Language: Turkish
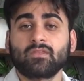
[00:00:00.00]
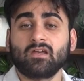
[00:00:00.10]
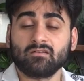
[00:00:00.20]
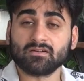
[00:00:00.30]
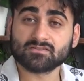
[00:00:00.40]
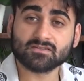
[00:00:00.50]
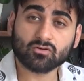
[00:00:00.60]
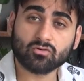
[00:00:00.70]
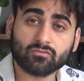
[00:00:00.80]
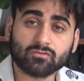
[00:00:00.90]
Evet Stack
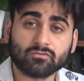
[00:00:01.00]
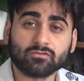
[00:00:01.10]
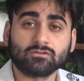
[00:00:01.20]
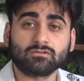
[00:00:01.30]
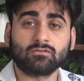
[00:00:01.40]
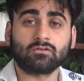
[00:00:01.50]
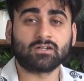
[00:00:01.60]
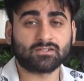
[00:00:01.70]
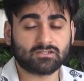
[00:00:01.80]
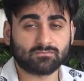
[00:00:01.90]
Overflow'u
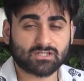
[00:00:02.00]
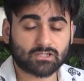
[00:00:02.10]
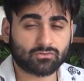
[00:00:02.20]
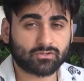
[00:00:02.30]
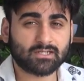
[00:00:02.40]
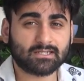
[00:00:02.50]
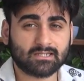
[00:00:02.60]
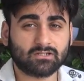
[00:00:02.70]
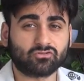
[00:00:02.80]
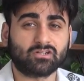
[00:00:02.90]
anladığımıza göre
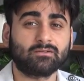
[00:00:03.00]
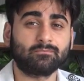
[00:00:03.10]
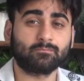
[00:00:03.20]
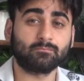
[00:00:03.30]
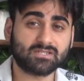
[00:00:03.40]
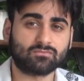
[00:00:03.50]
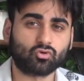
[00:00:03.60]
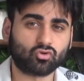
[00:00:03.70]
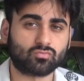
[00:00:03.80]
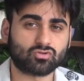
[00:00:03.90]
geri dönelim bizim
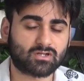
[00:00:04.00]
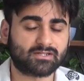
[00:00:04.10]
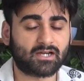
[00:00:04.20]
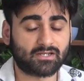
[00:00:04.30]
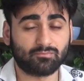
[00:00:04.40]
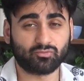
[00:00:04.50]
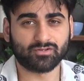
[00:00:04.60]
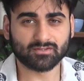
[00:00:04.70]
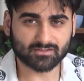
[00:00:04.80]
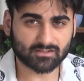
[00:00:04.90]
konumuza yani
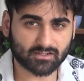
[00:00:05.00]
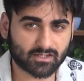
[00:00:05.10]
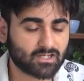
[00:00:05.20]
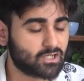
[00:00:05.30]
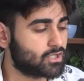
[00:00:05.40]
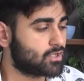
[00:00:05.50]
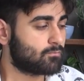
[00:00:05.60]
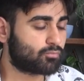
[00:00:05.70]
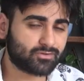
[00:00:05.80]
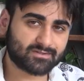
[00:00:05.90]
pointerlara.
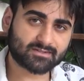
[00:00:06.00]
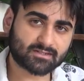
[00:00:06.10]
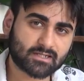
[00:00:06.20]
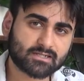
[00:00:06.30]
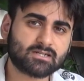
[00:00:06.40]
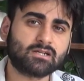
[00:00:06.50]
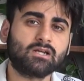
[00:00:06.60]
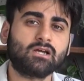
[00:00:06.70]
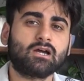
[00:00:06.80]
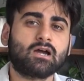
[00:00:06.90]
Pointerlar
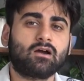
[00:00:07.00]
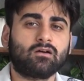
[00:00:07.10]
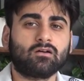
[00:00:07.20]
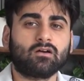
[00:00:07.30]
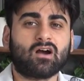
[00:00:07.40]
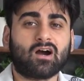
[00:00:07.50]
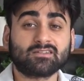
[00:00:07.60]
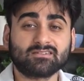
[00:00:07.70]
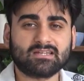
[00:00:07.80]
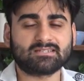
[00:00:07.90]

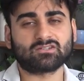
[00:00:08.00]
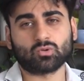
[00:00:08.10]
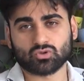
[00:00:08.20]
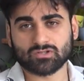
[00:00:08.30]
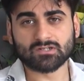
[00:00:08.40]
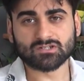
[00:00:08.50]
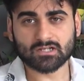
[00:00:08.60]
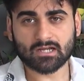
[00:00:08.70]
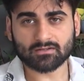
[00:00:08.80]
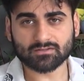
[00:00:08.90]
adres
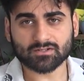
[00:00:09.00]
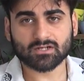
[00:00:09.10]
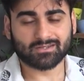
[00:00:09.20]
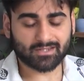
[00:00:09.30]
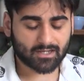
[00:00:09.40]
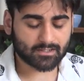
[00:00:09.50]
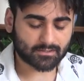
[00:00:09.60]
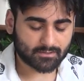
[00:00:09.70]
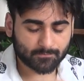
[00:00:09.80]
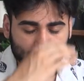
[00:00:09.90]
göstericilerdir.
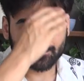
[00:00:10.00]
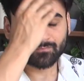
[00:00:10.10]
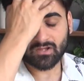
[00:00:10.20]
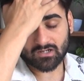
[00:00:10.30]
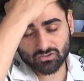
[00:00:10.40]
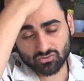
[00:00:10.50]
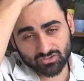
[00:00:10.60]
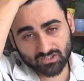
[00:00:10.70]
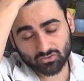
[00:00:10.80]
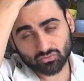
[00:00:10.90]
Yani az
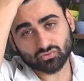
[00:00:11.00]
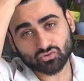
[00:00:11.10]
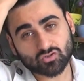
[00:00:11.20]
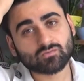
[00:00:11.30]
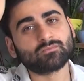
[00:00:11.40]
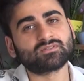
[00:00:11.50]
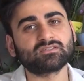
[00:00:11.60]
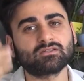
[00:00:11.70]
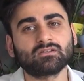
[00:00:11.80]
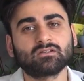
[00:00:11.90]
önceki kodu
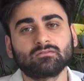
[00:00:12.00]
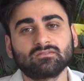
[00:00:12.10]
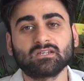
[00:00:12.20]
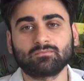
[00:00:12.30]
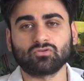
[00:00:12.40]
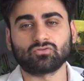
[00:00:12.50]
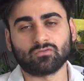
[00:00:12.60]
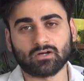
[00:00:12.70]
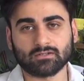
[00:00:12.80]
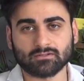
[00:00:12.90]
çözmemizin tek bir yolu
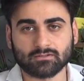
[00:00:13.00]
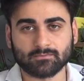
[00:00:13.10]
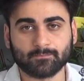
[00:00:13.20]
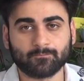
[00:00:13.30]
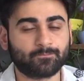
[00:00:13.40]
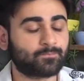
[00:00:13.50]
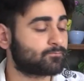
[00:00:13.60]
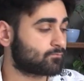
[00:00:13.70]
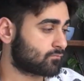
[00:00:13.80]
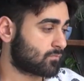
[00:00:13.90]
vardı.
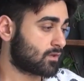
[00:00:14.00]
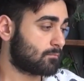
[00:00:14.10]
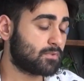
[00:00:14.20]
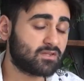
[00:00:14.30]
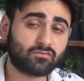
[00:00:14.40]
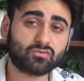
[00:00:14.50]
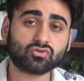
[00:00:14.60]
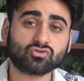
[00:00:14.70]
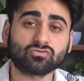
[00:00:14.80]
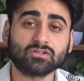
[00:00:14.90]
Main
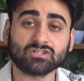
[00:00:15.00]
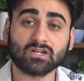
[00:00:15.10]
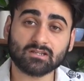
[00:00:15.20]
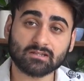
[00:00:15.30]
fonksiyonunu işaret